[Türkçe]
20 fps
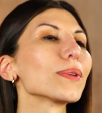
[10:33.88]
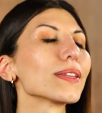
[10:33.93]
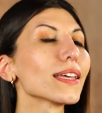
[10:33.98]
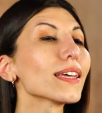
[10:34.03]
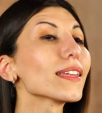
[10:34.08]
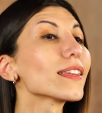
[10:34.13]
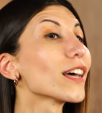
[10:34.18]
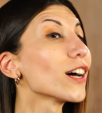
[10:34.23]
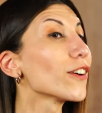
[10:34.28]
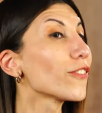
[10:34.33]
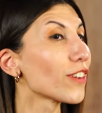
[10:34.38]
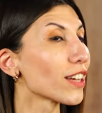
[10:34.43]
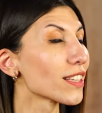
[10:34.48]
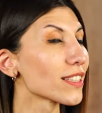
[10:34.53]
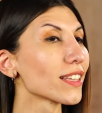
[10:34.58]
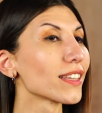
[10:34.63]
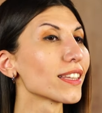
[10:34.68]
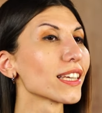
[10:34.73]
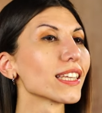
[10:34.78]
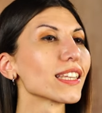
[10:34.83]
Bir de daha
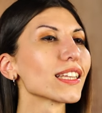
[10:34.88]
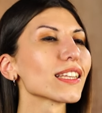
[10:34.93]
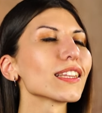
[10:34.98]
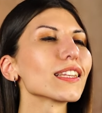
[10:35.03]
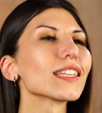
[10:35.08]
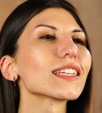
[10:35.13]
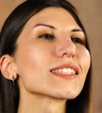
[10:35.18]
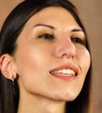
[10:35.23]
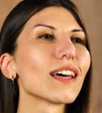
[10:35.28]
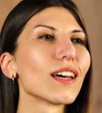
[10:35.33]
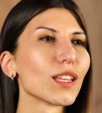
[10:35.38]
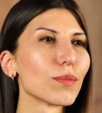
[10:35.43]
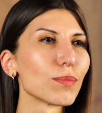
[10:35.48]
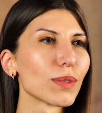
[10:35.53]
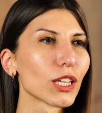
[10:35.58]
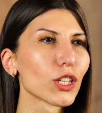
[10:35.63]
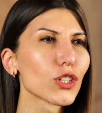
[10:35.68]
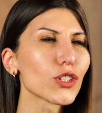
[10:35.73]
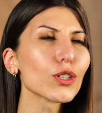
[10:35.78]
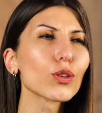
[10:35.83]
fazla dayanıklılık
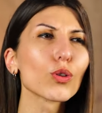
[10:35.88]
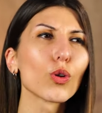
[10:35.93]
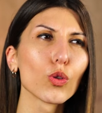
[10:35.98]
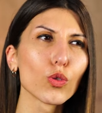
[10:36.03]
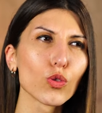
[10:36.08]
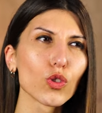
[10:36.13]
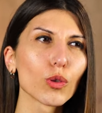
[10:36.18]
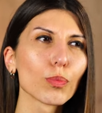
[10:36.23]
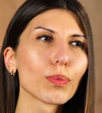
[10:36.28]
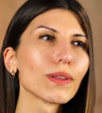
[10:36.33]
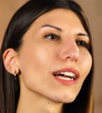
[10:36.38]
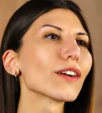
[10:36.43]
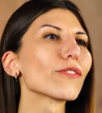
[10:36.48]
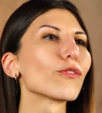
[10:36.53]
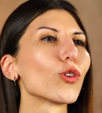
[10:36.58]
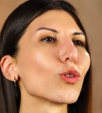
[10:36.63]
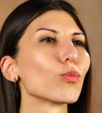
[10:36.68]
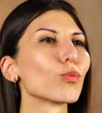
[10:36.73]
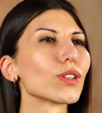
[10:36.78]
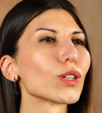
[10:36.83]
sağlamak için plak
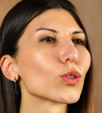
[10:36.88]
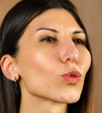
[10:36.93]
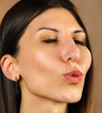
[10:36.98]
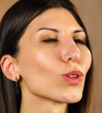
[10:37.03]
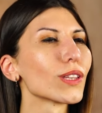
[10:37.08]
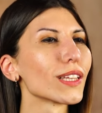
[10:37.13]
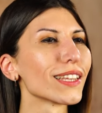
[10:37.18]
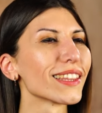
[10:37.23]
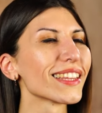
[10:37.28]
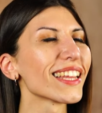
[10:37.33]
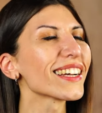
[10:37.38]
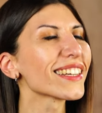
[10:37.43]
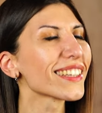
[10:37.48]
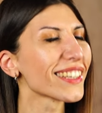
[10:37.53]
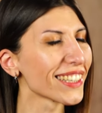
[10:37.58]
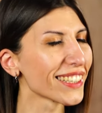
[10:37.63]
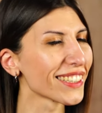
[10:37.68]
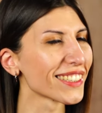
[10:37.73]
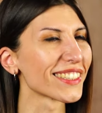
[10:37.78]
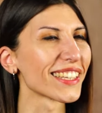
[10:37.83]
formunda kullanılan
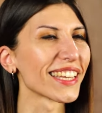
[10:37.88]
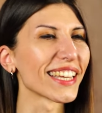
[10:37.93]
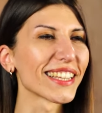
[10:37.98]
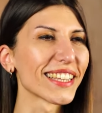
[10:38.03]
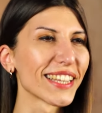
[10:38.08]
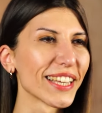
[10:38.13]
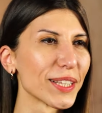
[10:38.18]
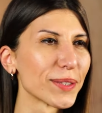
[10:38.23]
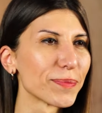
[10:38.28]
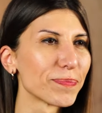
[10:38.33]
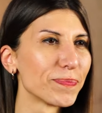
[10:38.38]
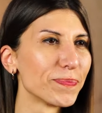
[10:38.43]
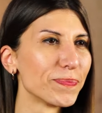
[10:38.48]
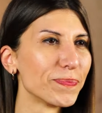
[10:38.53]
kayını da ekleyelim.